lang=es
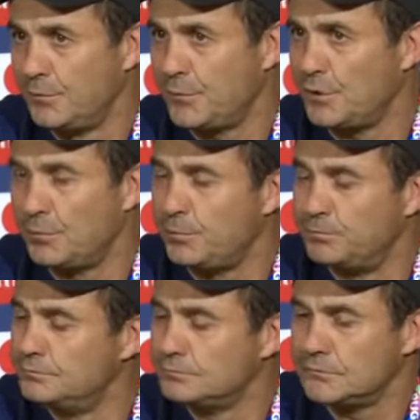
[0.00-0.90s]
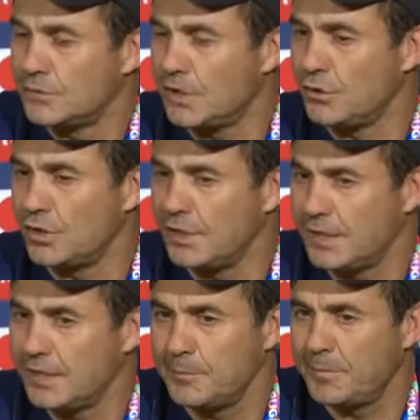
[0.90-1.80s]
pero creo
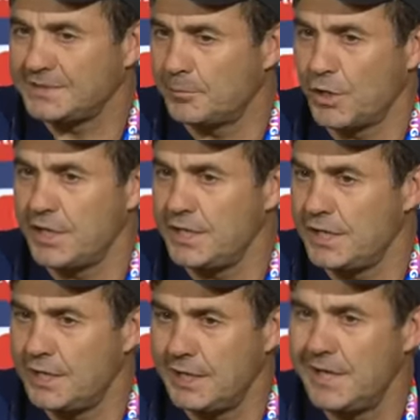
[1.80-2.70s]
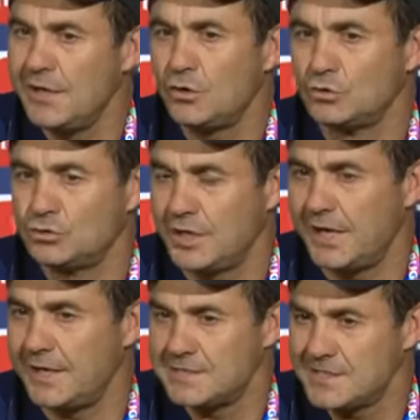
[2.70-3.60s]
que, pasa por ahí, el,
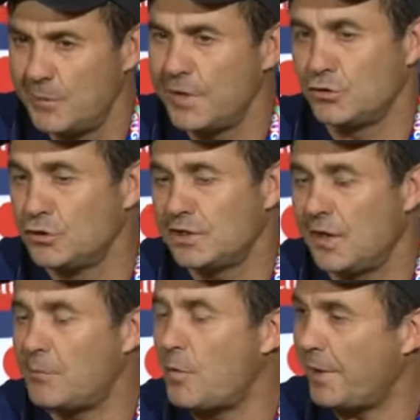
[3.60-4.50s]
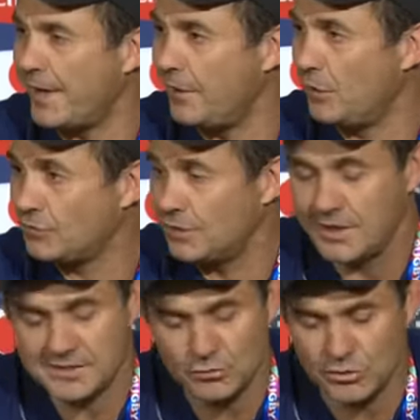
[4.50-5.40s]
encontrar, el saber dónde estábamos parados, en
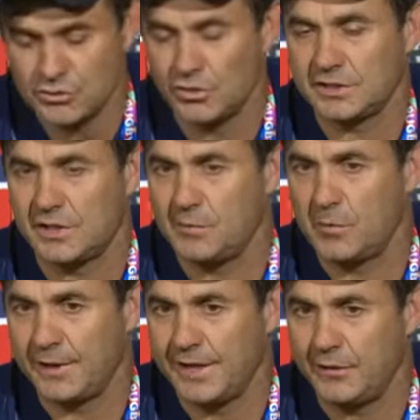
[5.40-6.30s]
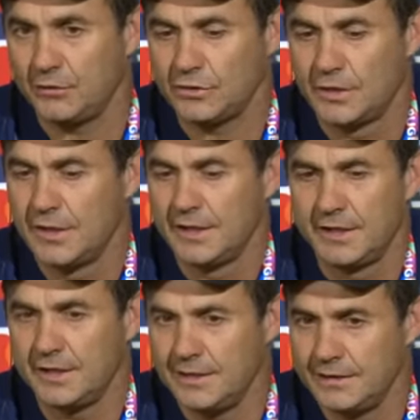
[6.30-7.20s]
la situación que estábamos parados,
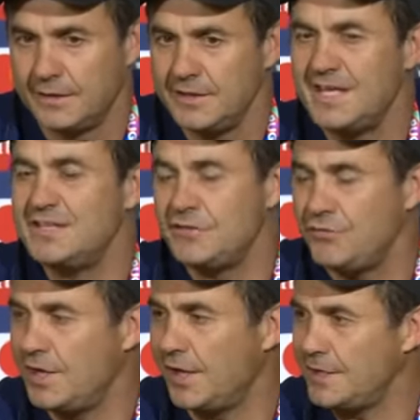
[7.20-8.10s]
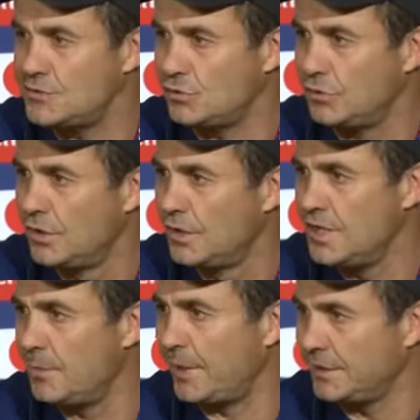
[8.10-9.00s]
en identificar eso
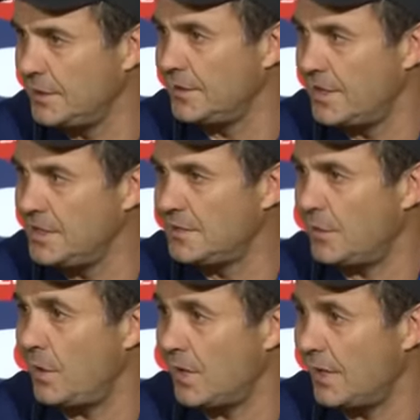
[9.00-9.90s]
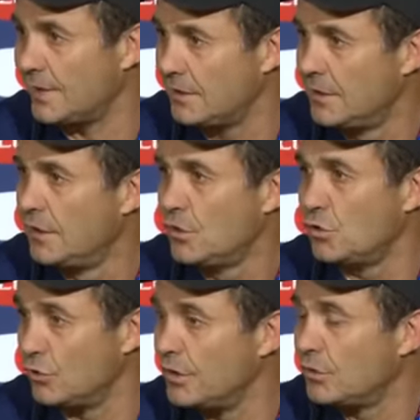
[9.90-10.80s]
y a partir de ahí trabajar
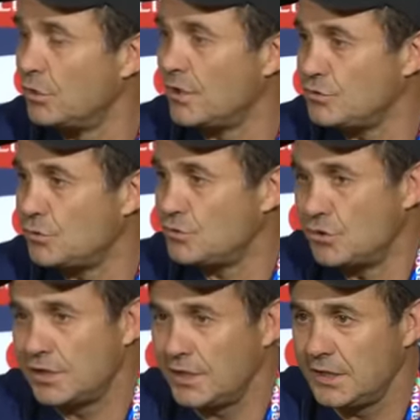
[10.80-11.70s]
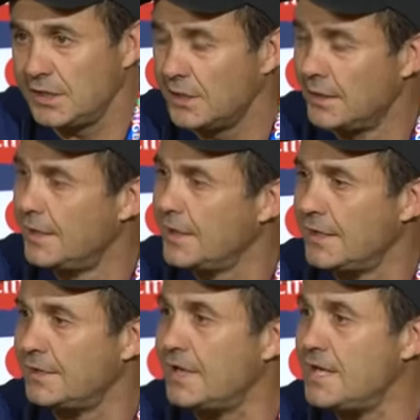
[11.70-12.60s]
con, la situación que,
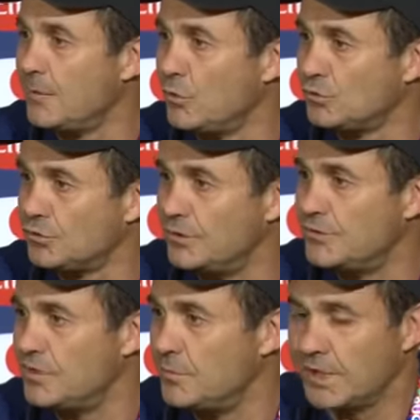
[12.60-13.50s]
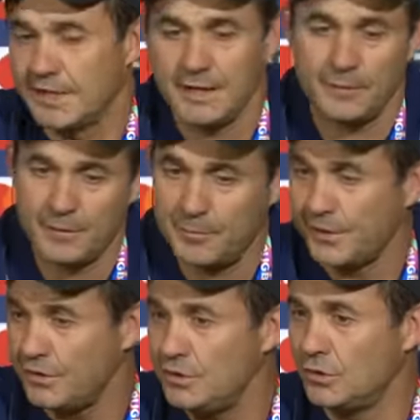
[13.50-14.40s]
que, teníamos encima, que era haber
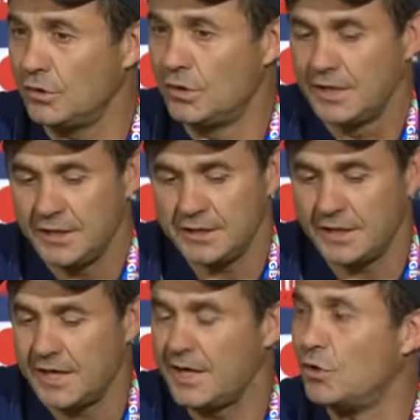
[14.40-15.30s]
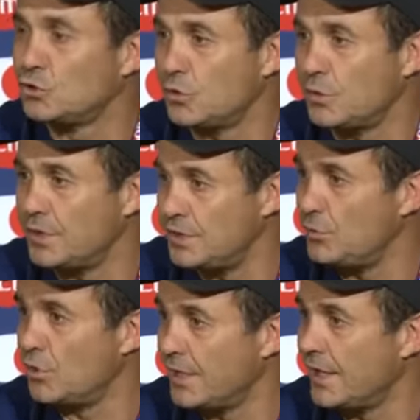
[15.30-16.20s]
perdido y tener el otro
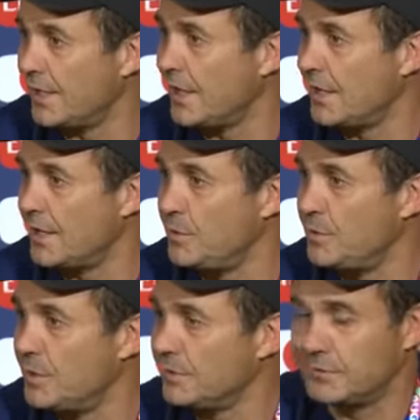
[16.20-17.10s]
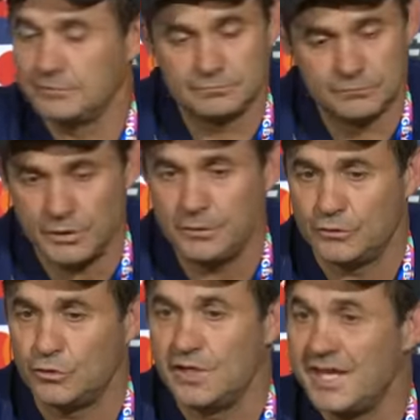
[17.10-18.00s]
objetivo que era ganar la Namibia, y
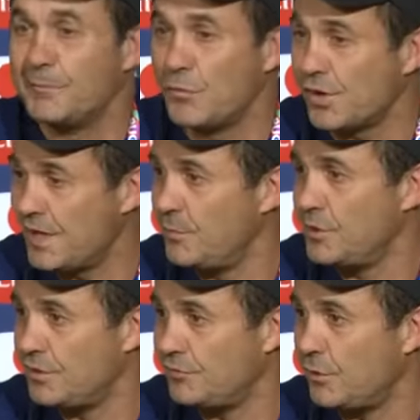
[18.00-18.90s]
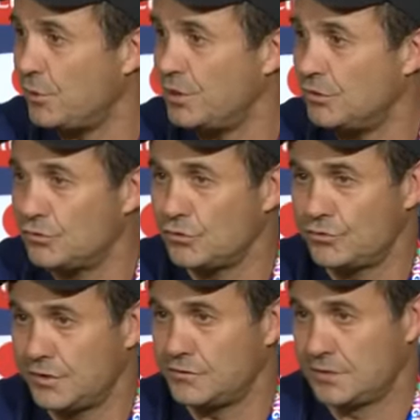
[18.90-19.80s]
donde éramos realmente favoritos.
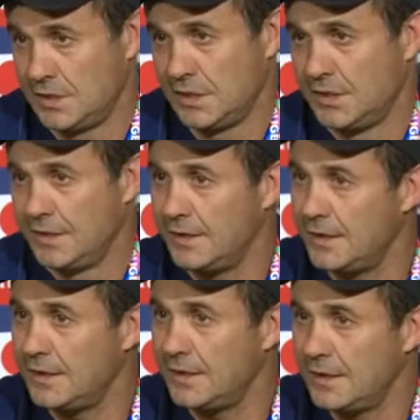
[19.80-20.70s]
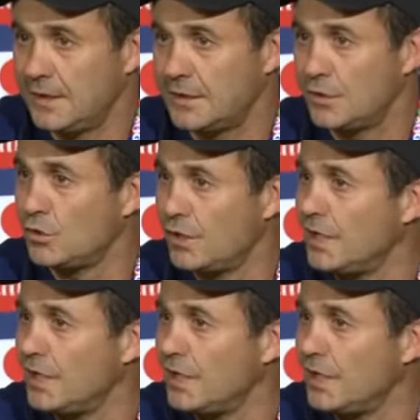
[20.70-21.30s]
Entonces, eh, creo que el